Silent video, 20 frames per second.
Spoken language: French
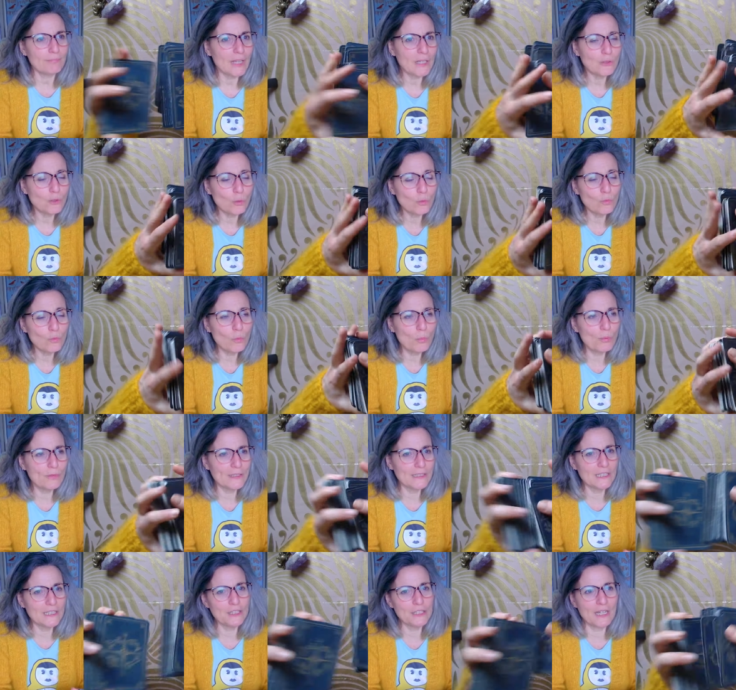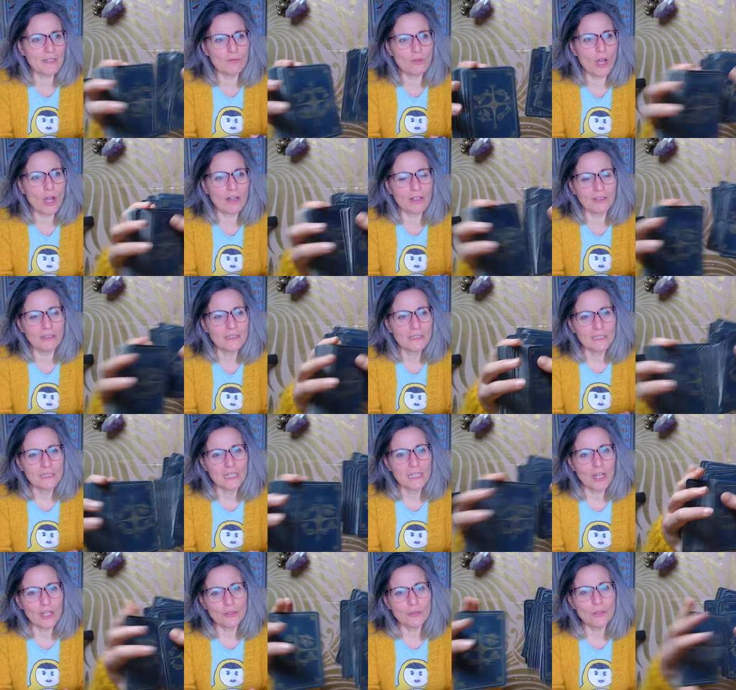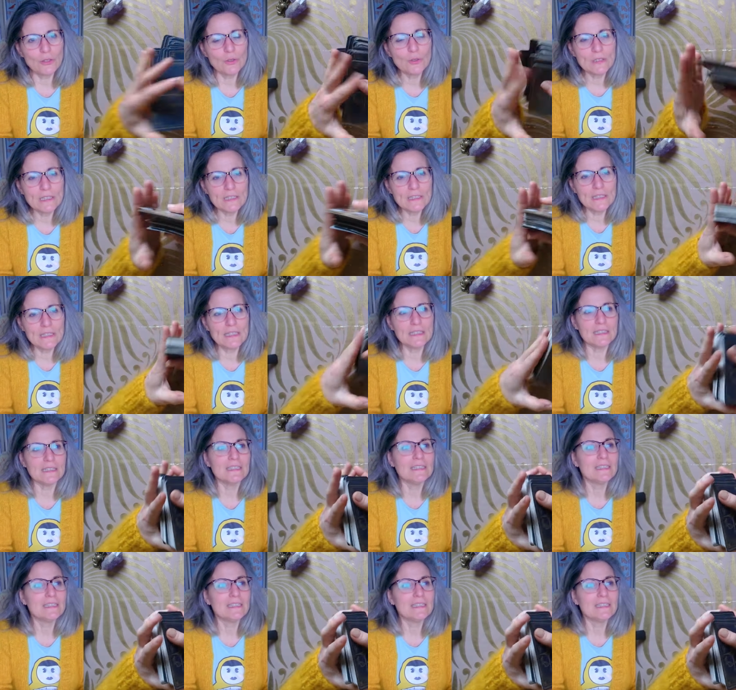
donc vous pouvez déjà avoir une idée.